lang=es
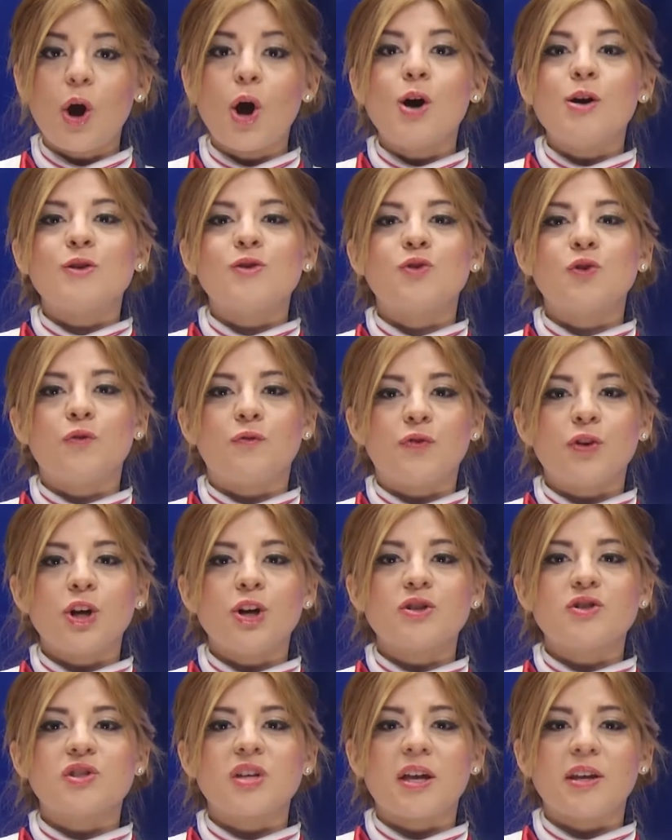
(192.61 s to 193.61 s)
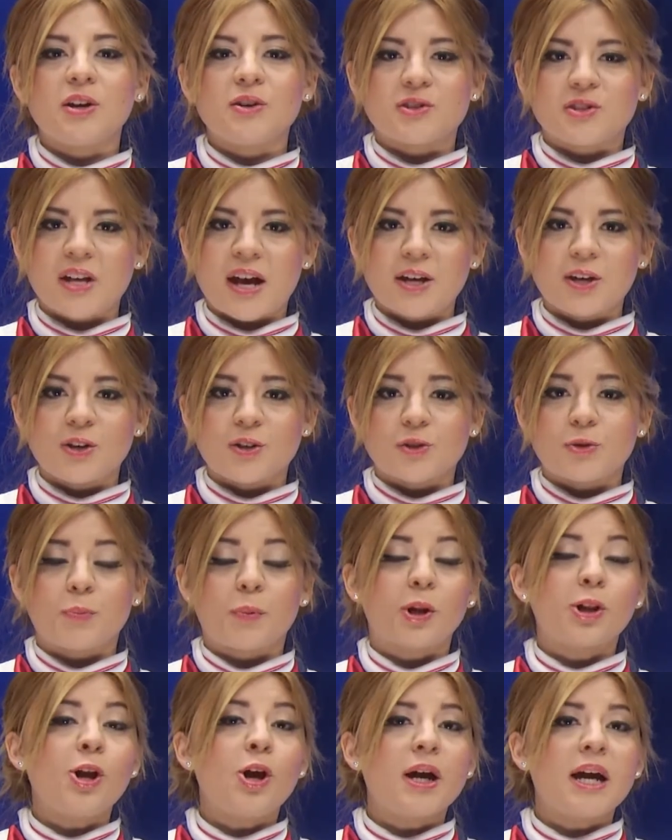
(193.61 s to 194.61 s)
sufrió serios daños, por
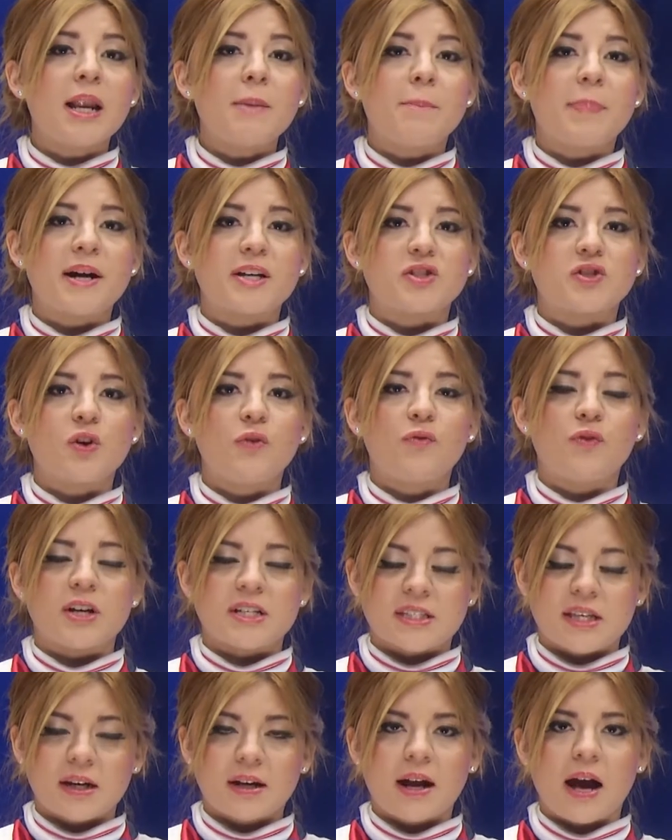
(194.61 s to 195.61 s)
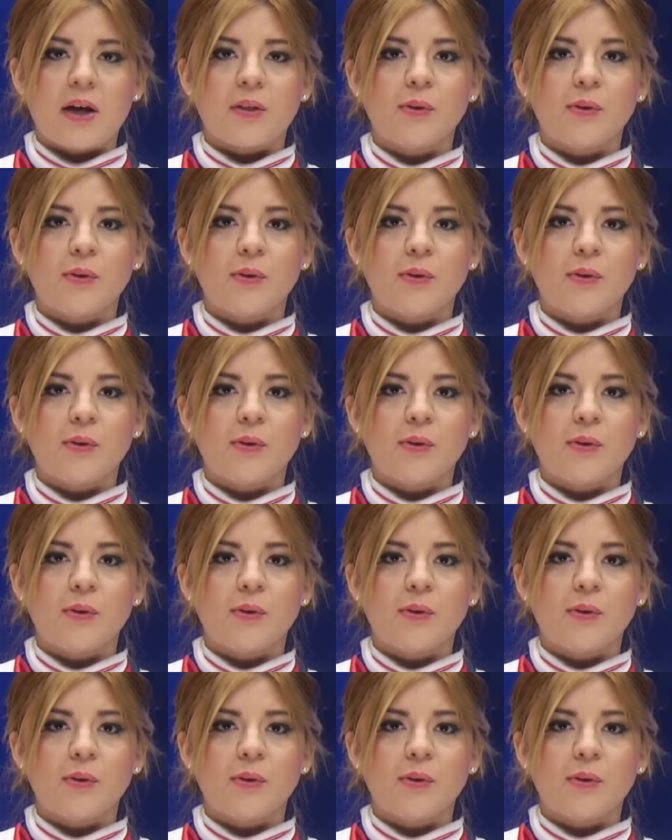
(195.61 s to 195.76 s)
lo que el paso fue cerrado.